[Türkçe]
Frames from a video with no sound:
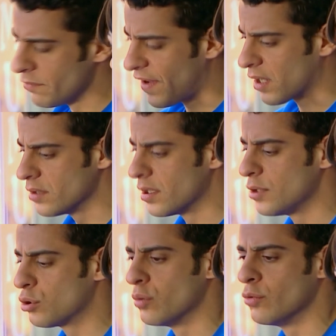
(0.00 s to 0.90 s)
değil mi?
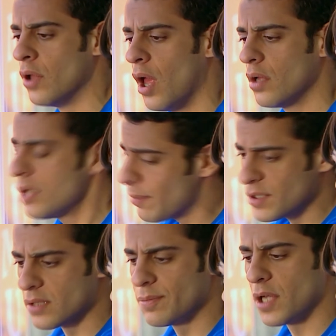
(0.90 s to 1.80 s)
Farkındayız durumun.
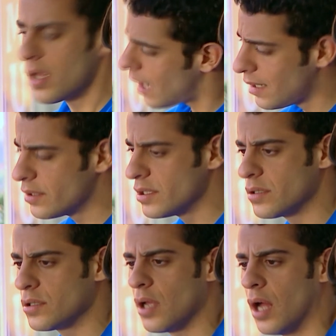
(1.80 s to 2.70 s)
Yapacağız bir şeyler,
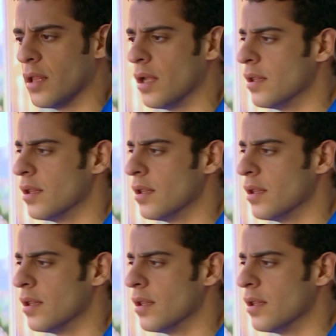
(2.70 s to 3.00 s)
halledeceğiz işte Allah